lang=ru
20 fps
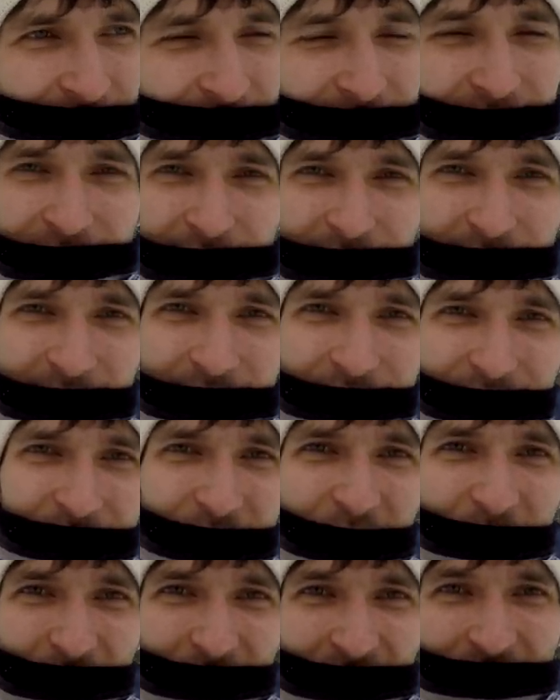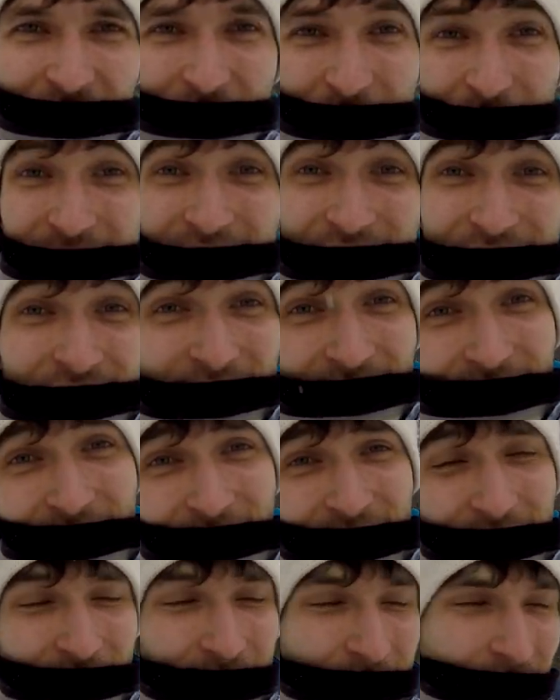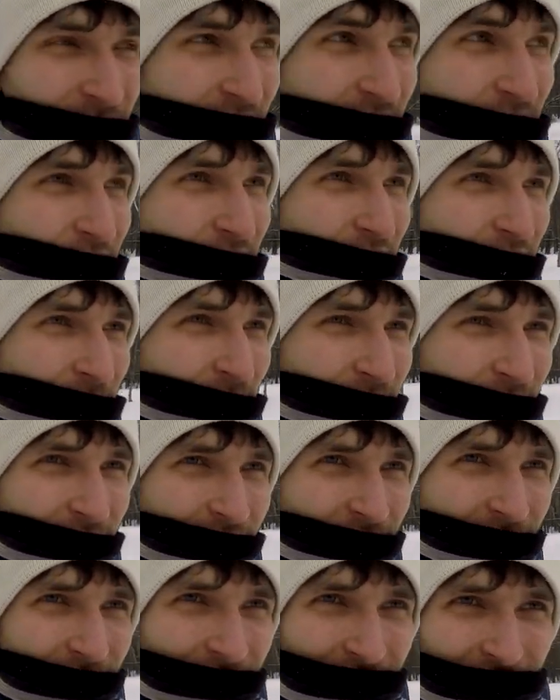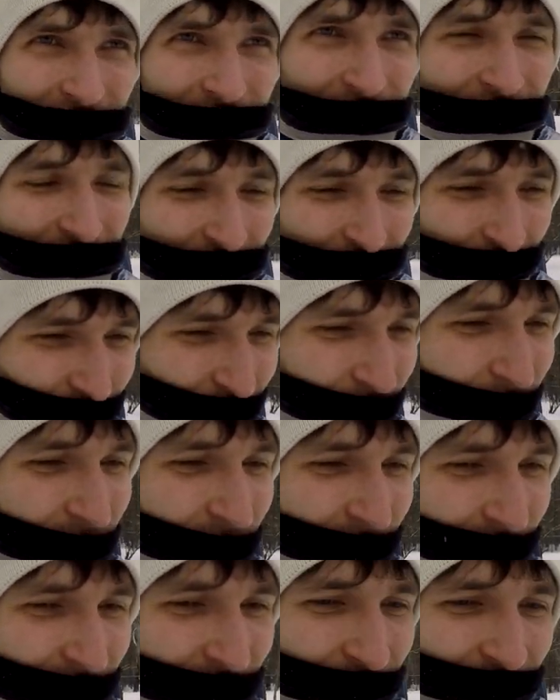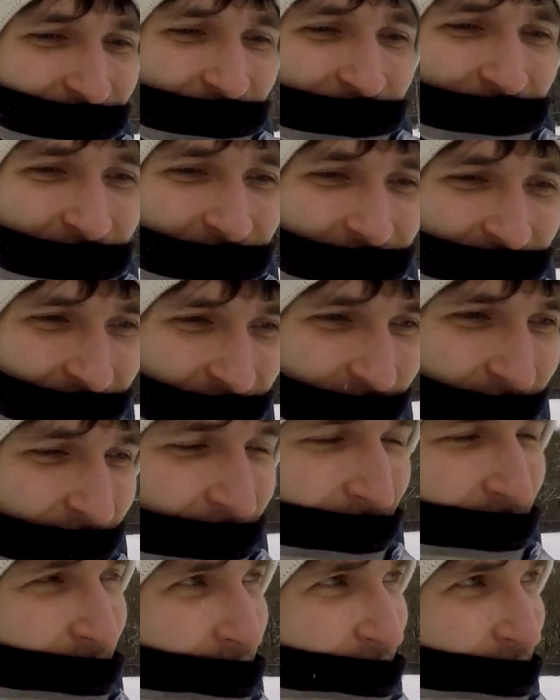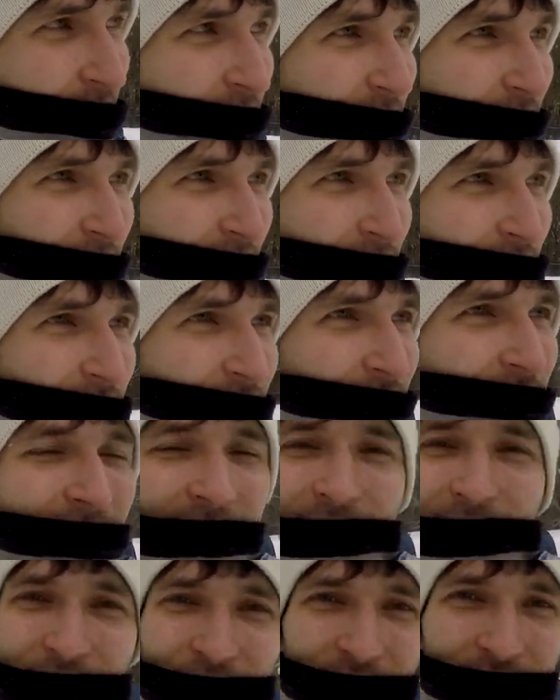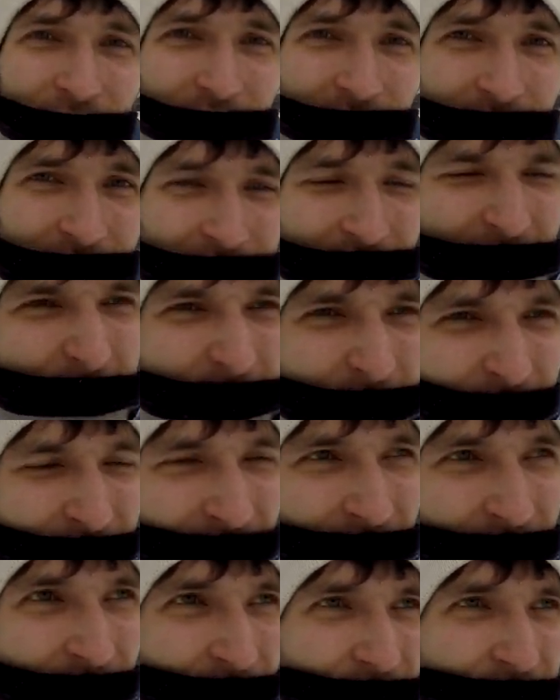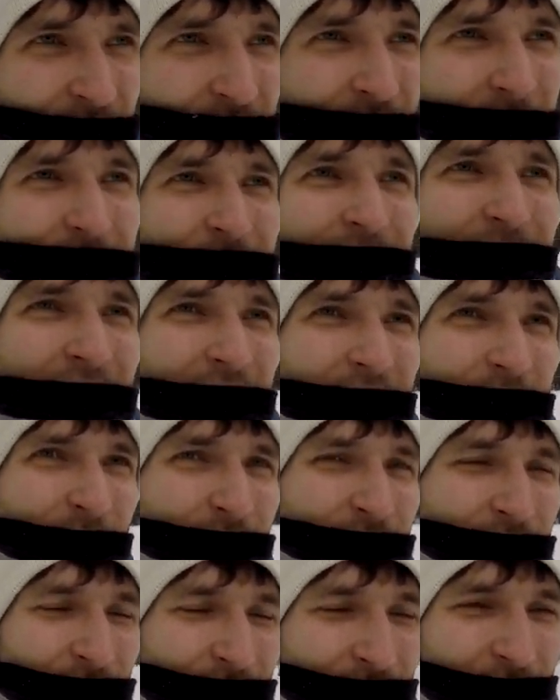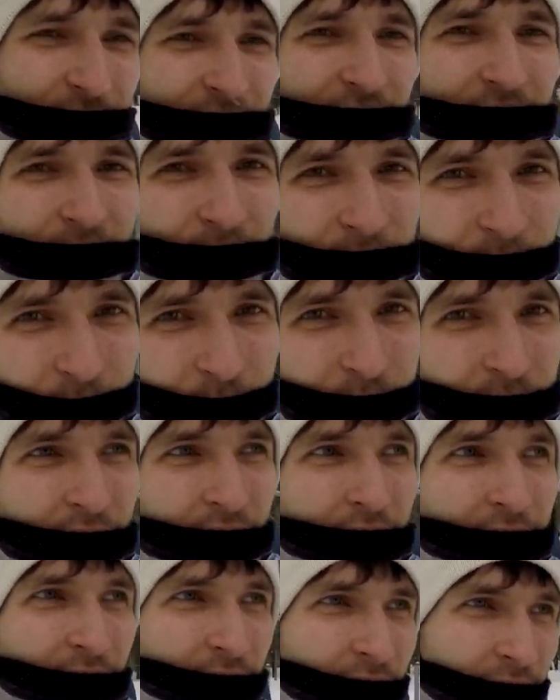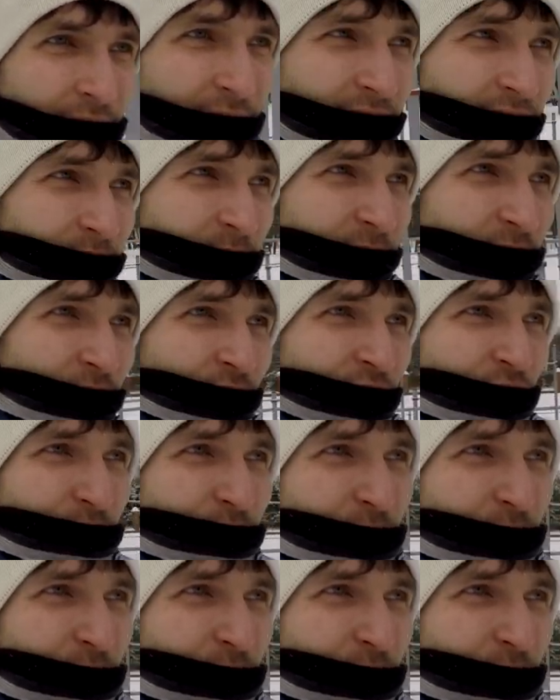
стало отличным опытом. Вот прохождение стадневки вместе со всеми спустя столько лет. Это очень здорово. Это возможность взглянуть на программу изнутри. И это мне очень